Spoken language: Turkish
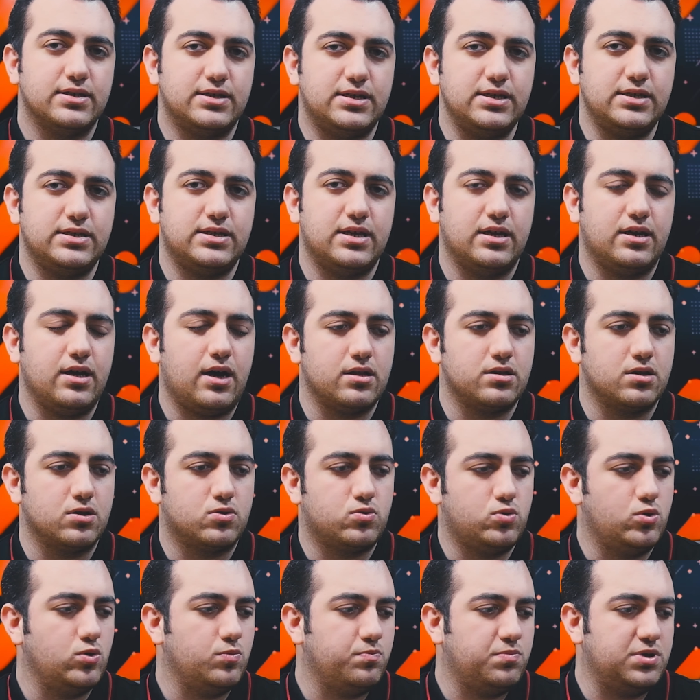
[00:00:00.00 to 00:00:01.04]
sizlere
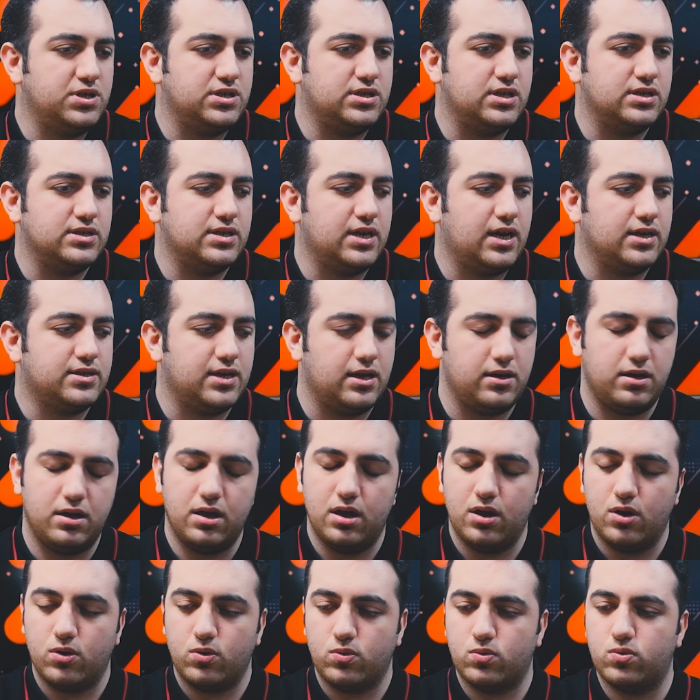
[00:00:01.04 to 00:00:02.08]
anlatıyor. Biz de zaten
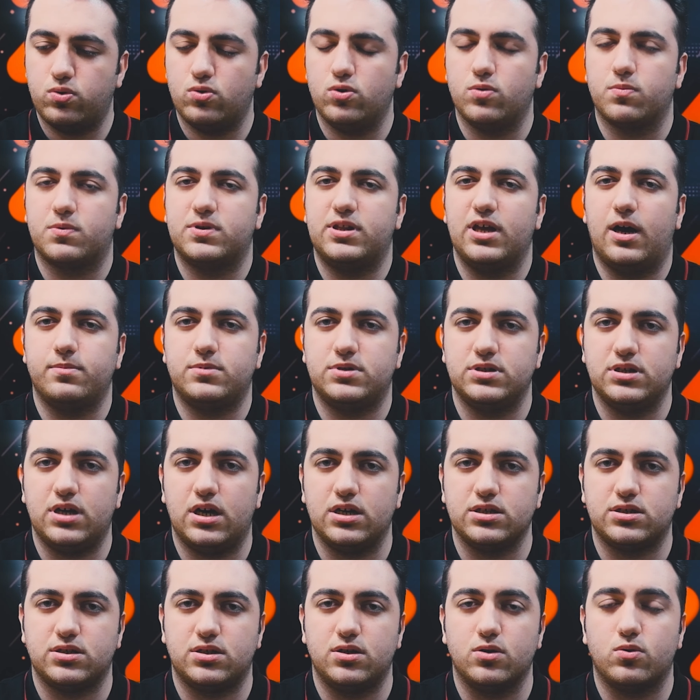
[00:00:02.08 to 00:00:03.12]
kurulum kitapçığını
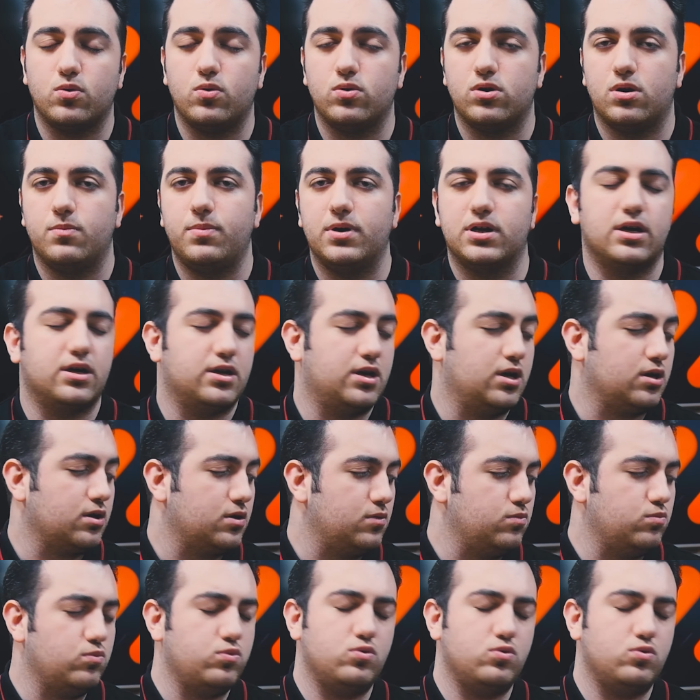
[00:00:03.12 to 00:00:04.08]
açtık ona bakarak